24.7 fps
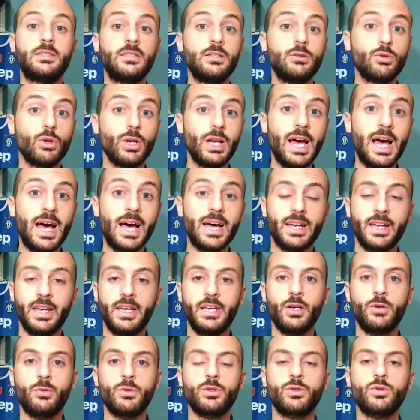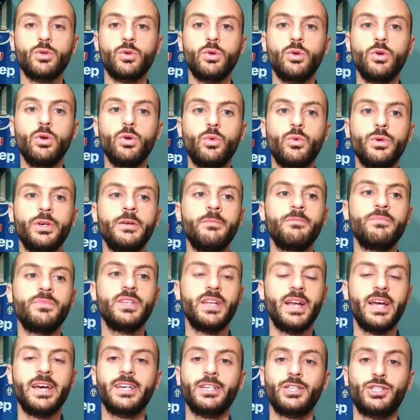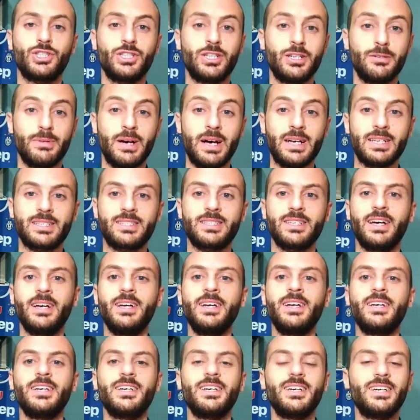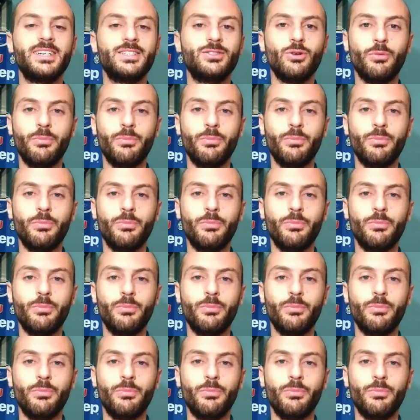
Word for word: titolare in questo ruolo qui direi che ce ne passa eh,